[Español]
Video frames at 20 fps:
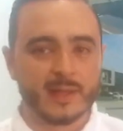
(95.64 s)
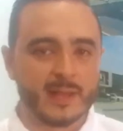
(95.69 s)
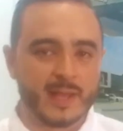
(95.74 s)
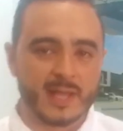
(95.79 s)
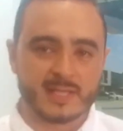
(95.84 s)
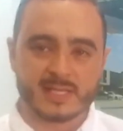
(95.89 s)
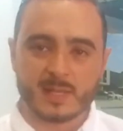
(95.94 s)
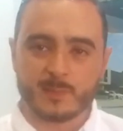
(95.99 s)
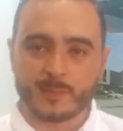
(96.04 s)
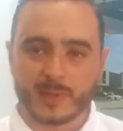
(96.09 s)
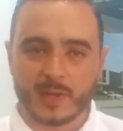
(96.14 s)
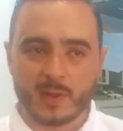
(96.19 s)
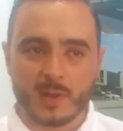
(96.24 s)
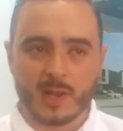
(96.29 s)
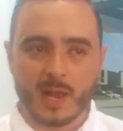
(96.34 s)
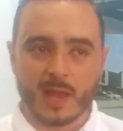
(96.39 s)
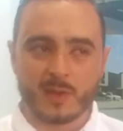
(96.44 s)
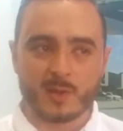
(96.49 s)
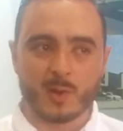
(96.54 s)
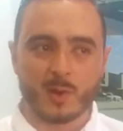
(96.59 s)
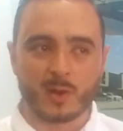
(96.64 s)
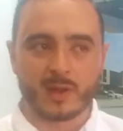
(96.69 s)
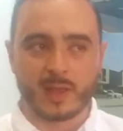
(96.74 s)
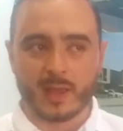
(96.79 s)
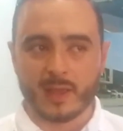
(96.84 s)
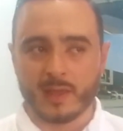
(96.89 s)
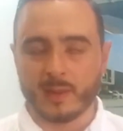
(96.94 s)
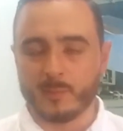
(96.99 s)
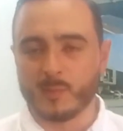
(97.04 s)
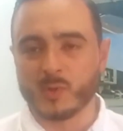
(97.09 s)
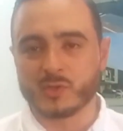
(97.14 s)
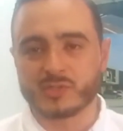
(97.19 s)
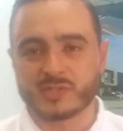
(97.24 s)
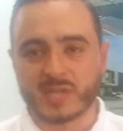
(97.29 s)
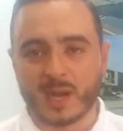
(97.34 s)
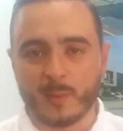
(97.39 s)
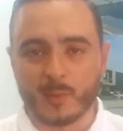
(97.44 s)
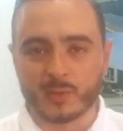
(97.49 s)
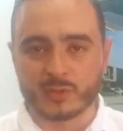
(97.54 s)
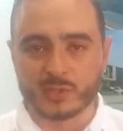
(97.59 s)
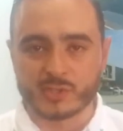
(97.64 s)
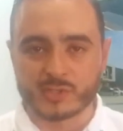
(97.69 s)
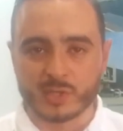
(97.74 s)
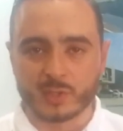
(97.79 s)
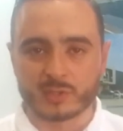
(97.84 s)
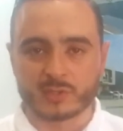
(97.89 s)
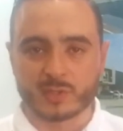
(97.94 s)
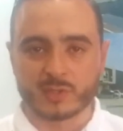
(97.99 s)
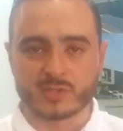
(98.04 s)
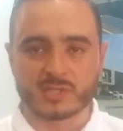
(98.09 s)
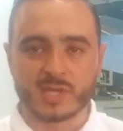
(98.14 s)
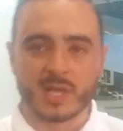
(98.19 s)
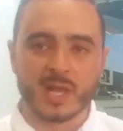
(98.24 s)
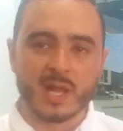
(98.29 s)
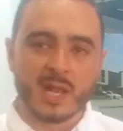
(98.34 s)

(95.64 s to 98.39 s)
es el privilegio y lo que mostramos nosotros.